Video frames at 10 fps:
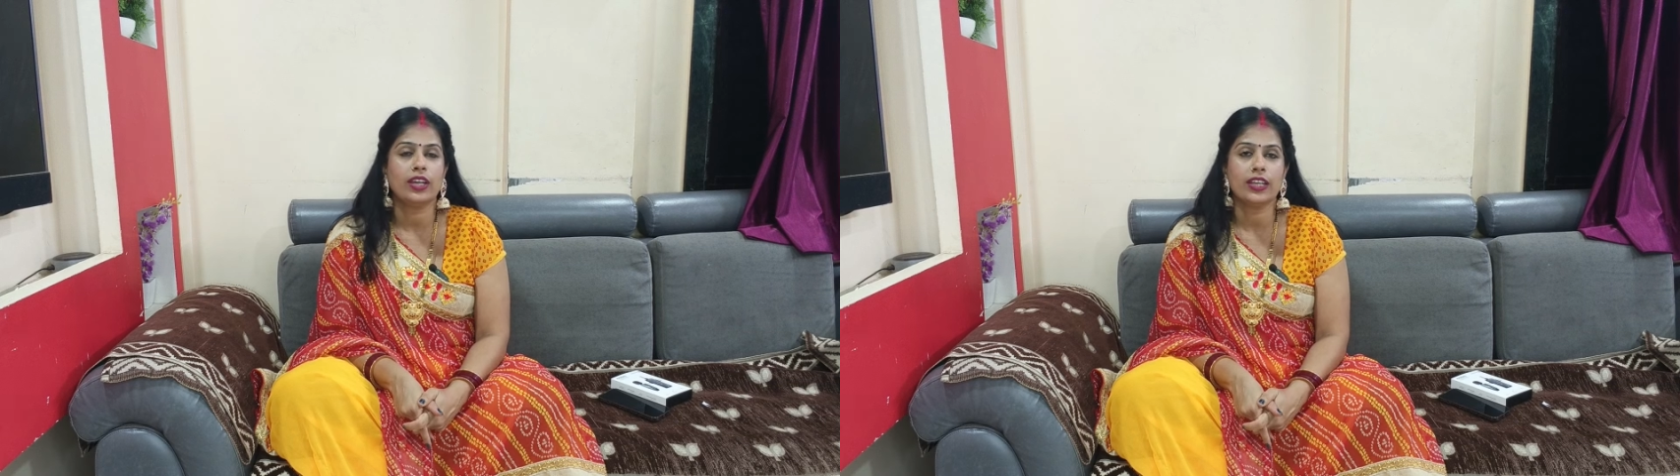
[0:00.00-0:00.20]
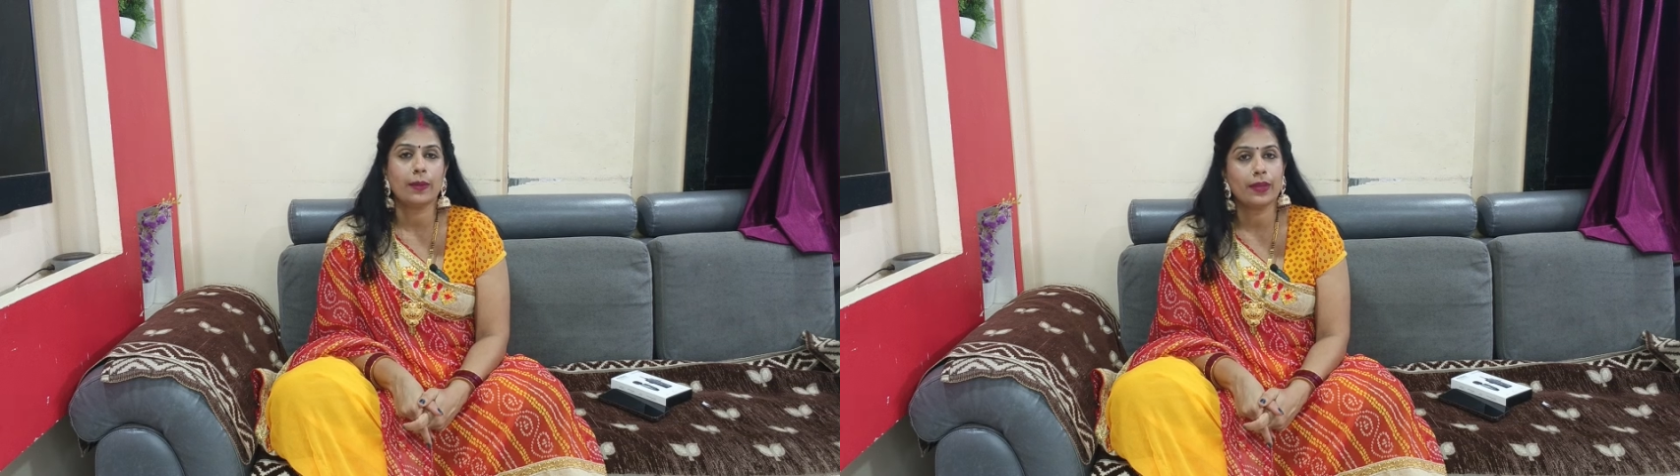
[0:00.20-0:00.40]

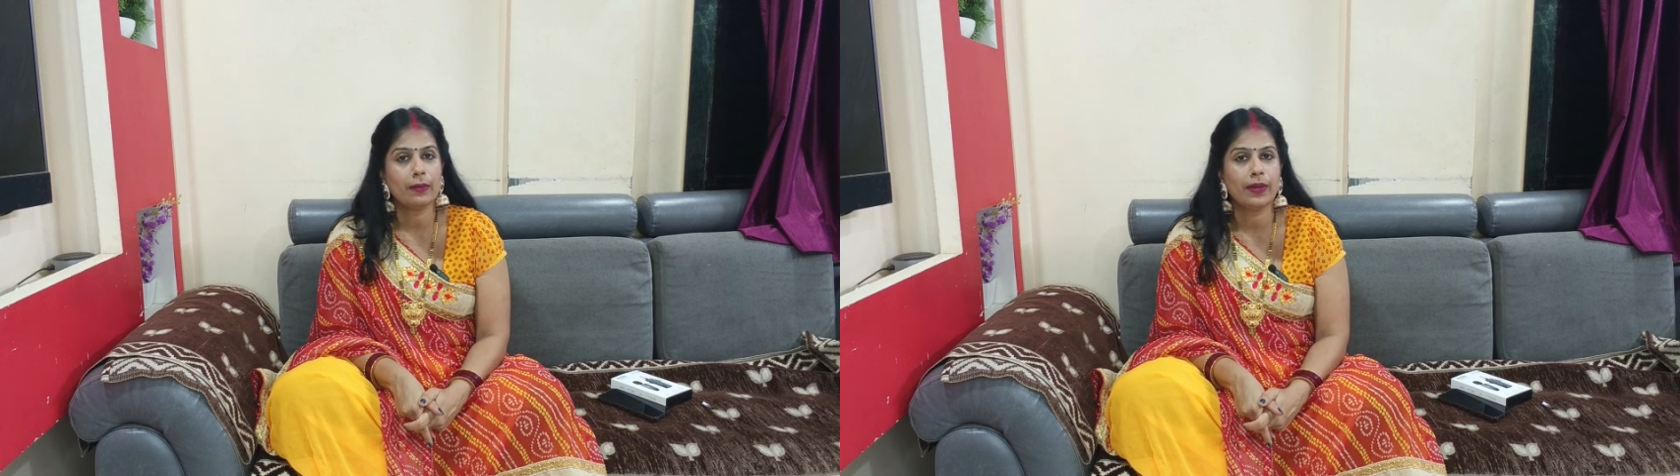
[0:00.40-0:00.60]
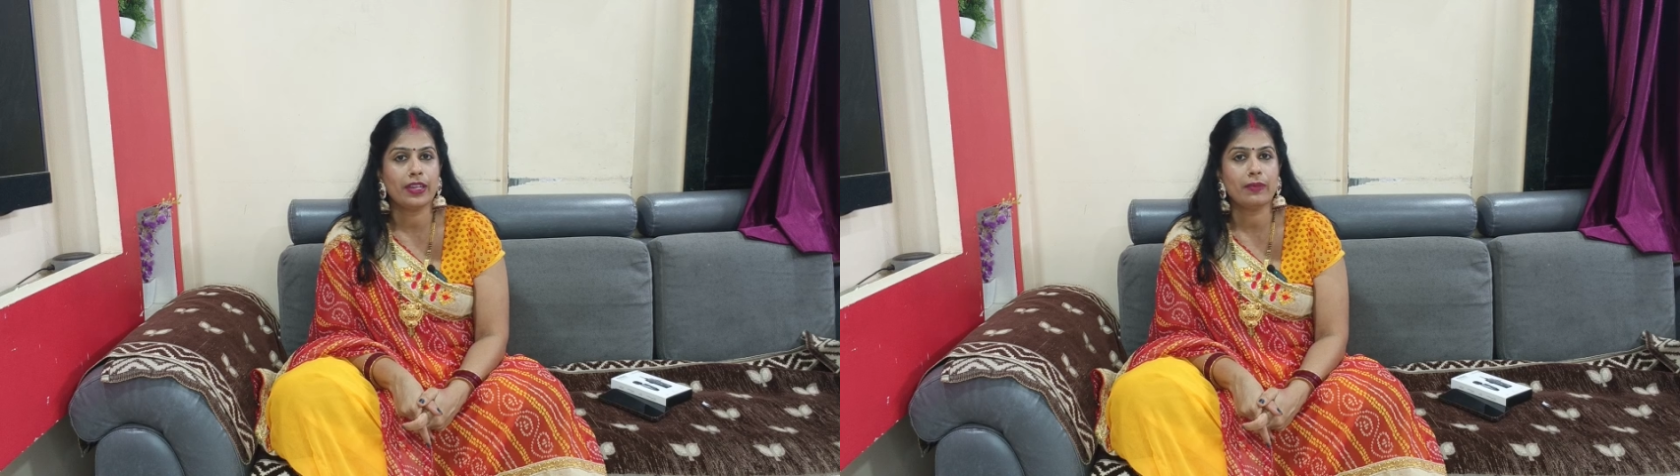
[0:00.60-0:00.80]
लड़के हैं
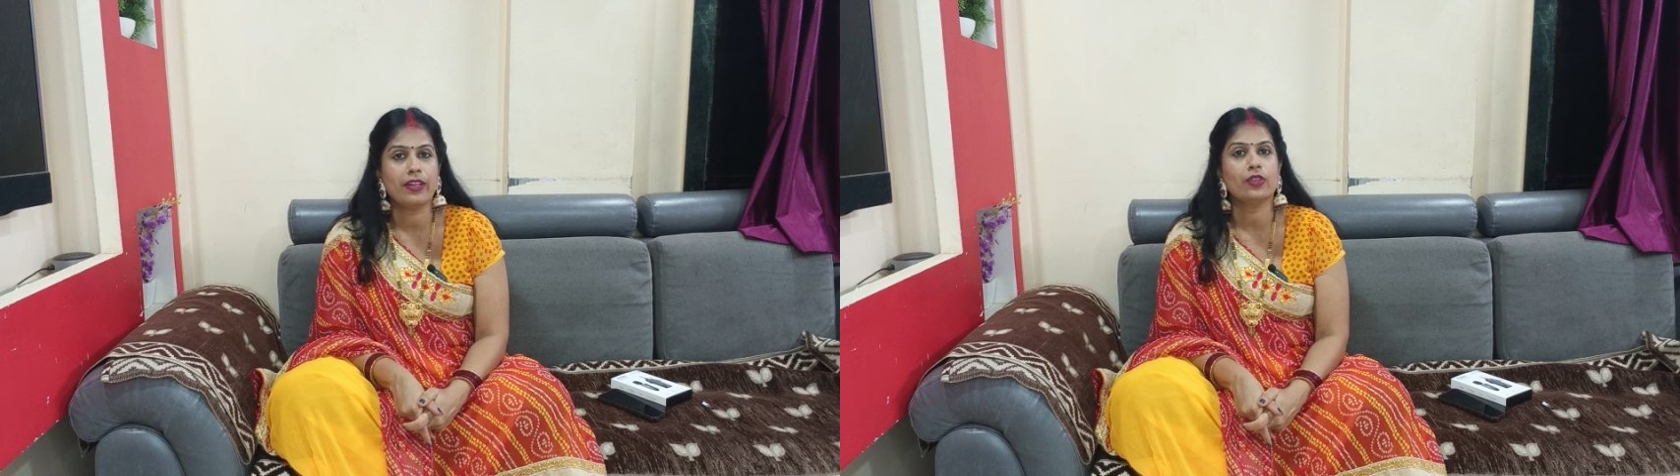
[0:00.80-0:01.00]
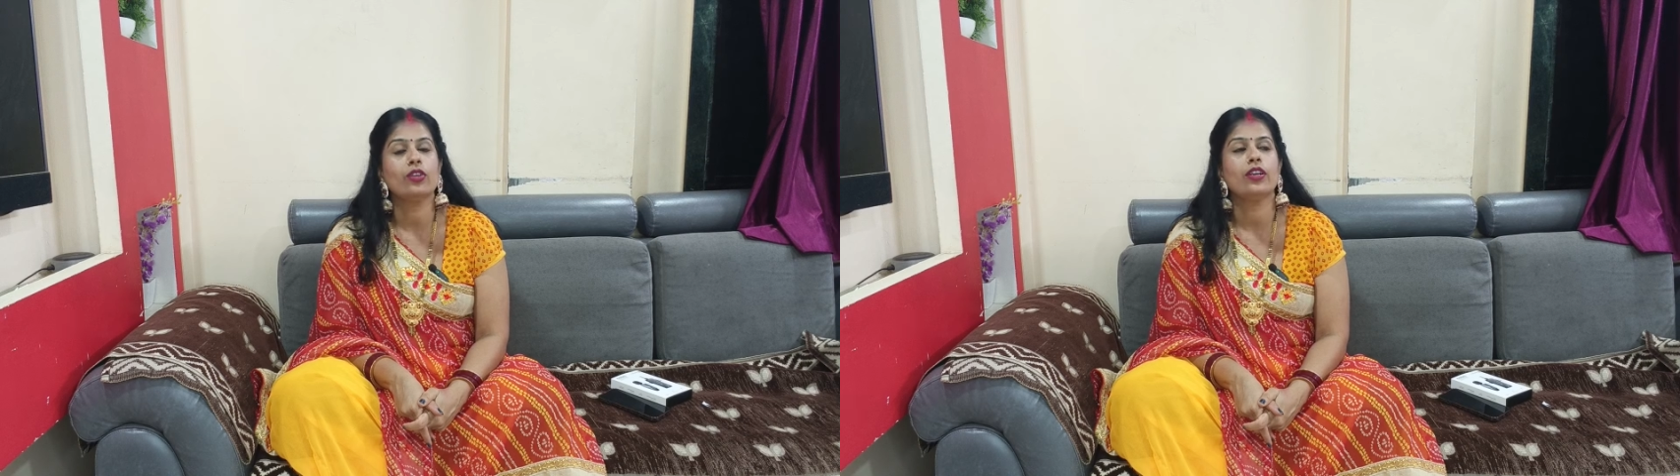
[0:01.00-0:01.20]
मेरी बड़ी बड़ी तो